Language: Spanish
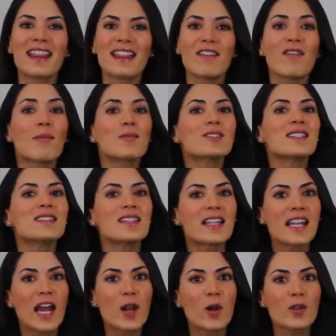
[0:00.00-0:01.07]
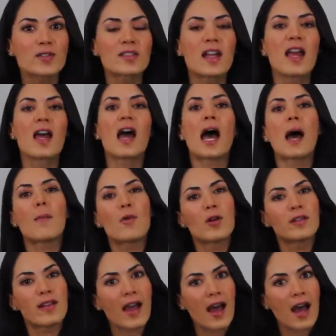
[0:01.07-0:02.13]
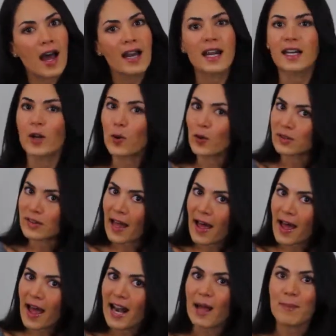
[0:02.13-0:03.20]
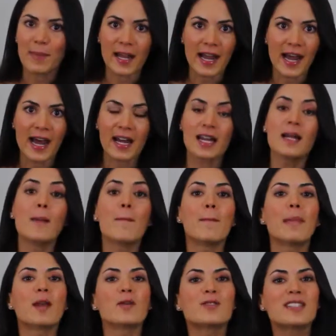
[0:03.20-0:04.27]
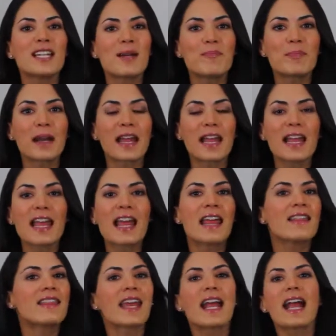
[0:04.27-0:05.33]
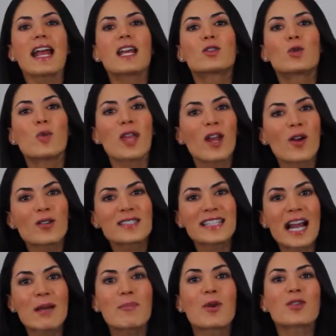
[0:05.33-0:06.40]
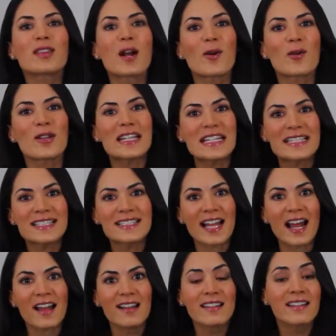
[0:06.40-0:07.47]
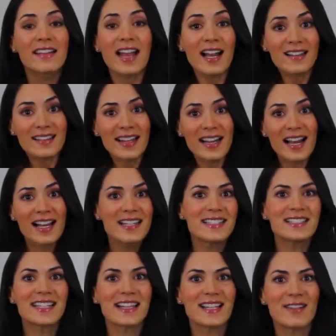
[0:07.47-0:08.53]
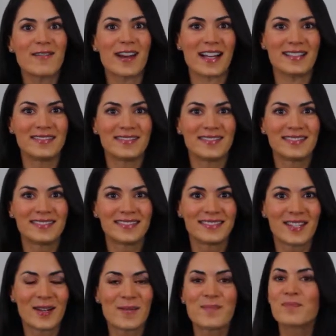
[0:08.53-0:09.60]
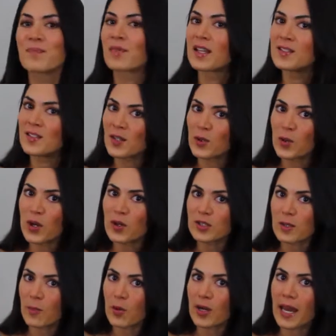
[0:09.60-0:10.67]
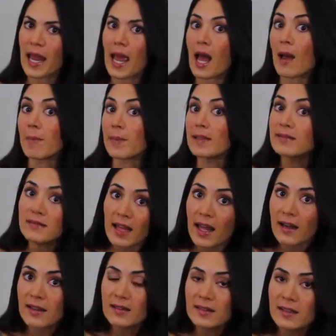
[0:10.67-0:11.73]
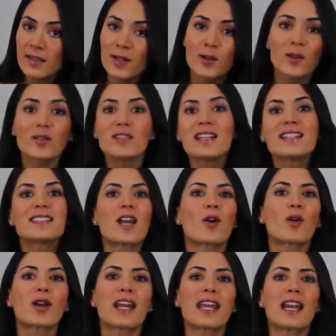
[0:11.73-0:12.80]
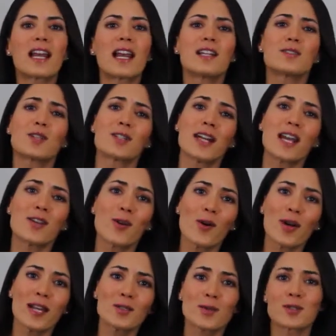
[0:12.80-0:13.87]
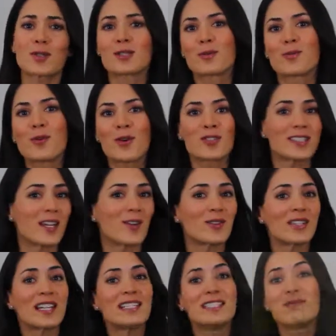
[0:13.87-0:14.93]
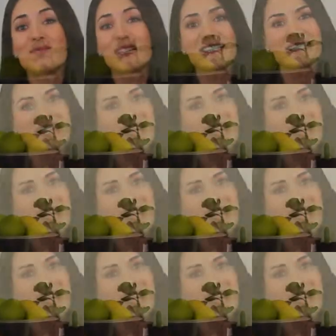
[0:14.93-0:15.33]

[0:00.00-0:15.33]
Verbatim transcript: Debemos enseñarlos a moldear, a recortar, a pegar, pero siempre deja que tu hijo sea el protagonista, que él tenga la iniciativa. Si tu hijo se pone a pintar, no tienes que corregirle esos rayones o esos dibujos que no tienen ni pies